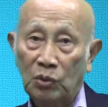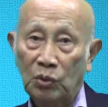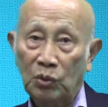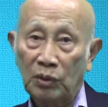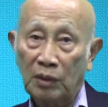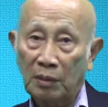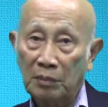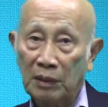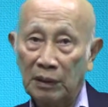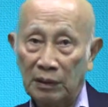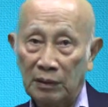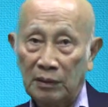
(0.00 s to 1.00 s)
จุดกำ
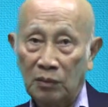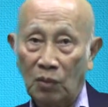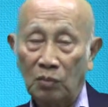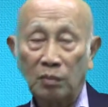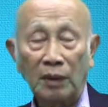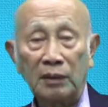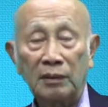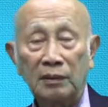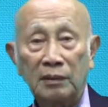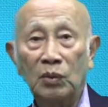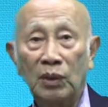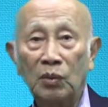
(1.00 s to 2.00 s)
เนิดของมัน
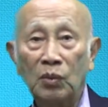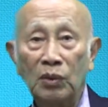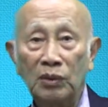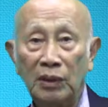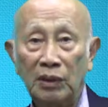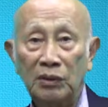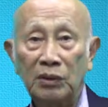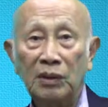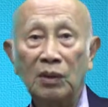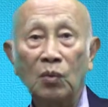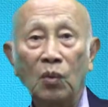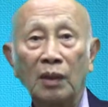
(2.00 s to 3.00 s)
ในหัวใจซี
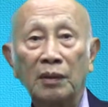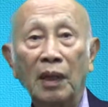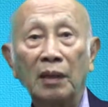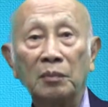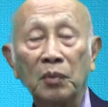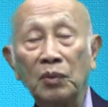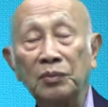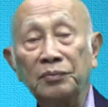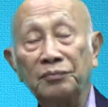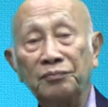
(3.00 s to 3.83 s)
ขวาด้านบน